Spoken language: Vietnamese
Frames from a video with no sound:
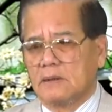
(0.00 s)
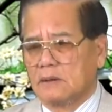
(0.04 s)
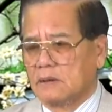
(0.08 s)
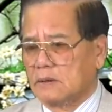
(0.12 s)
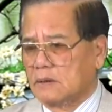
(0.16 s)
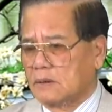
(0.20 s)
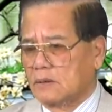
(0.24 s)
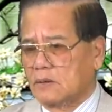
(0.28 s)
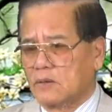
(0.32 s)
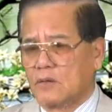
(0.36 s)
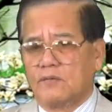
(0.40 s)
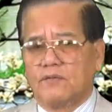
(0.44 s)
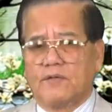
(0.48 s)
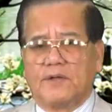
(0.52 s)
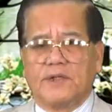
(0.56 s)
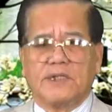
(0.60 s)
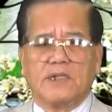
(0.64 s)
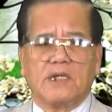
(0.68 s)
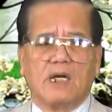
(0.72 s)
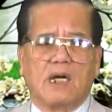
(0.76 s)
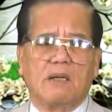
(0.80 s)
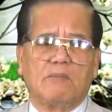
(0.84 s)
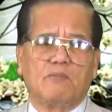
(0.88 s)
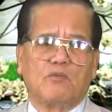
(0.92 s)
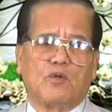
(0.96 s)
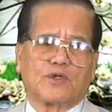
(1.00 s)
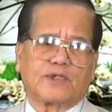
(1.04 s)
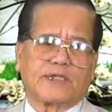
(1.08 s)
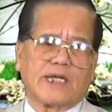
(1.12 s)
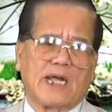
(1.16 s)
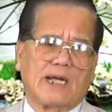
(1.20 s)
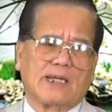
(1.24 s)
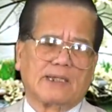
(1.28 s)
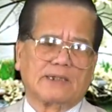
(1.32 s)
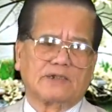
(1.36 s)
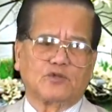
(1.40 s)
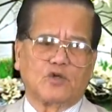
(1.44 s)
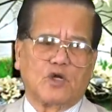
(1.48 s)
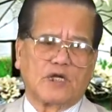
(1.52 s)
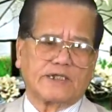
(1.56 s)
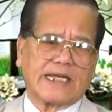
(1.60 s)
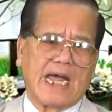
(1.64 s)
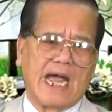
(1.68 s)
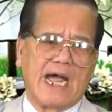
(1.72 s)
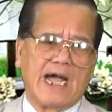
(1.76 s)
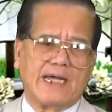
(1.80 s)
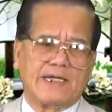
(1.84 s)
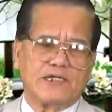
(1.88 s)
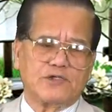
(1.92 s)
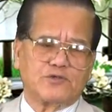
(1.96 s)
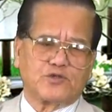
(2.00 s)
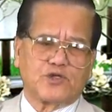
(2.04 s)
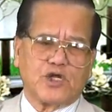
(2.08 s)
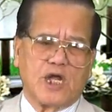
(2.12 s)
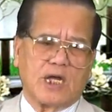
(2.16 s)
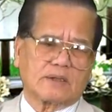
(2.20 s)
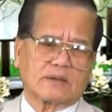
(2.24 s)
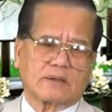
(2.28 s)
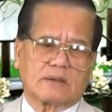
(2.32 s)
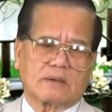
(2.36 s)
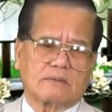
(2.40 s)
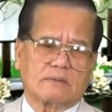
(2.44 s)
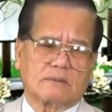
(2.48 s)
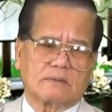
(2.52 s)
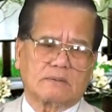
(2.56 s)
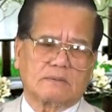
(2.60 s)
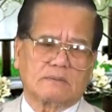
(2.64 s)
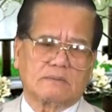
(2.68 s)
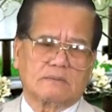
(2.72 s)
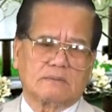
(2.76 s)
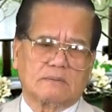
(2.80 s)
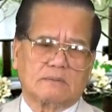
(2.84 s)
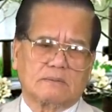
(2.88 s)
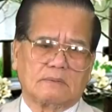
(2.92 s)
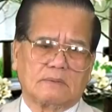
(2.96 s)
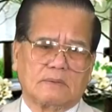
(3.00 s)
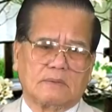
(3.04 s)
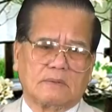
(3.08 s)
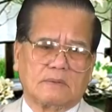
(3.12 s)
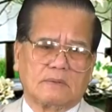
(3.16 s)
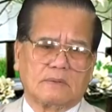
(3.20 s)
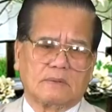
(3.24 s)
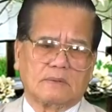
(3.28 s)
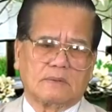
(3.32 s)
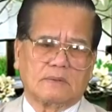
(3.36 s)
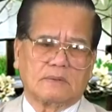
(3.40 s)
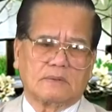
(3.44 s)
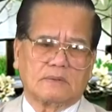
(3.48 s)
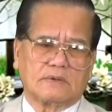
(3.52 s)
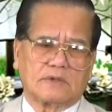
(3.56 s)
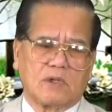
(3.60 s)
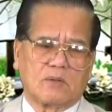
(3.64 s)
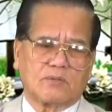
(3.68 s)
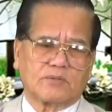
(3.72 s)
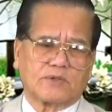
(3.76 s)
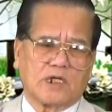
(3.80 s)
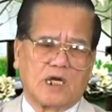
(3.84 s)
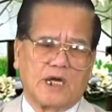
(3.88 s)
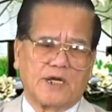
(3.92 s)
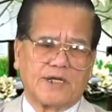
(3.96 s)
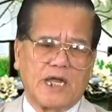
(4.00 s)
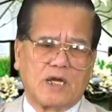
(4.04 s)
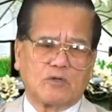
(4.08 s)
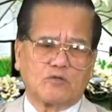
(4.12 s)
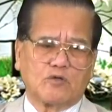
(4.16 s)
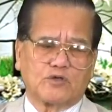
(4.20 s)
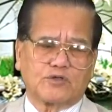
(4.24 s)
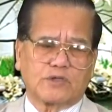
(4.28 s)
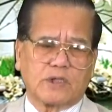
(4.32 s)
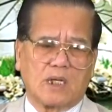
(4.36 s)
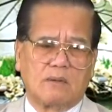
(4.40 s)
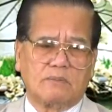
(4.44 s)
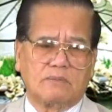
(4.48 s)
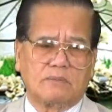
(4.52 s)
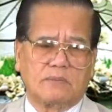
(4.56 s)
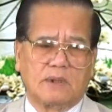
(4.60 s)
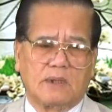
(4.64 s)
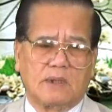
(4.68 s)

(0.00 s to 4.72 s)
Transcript: Quý vị nhớ một thằng Do Thái chết trong thời Donald Trump.